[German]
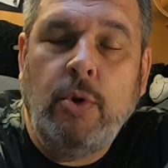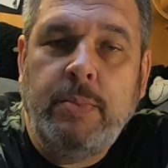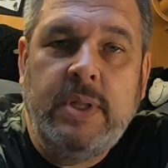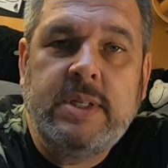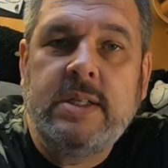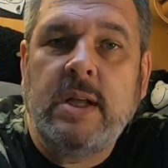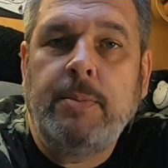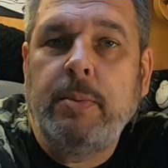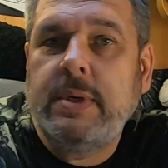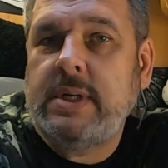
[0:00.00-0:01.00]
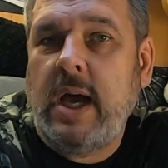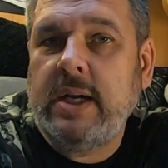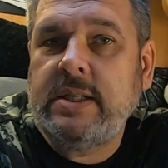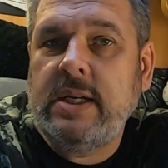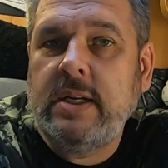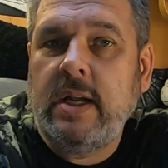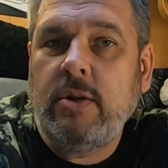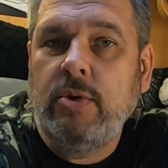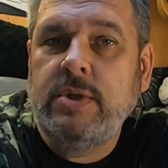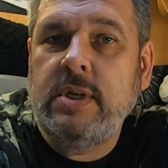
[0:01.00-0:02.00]
um insgesamt übers Jahr gesehen dann
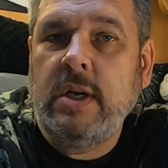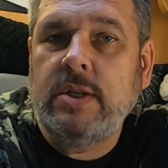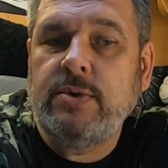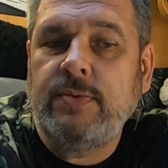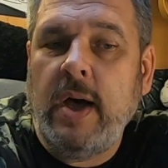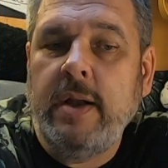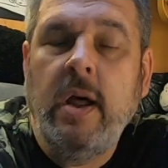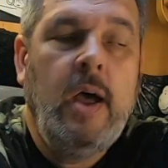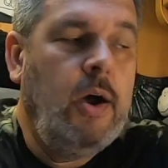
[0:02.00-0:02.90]
günstiger zu fahren.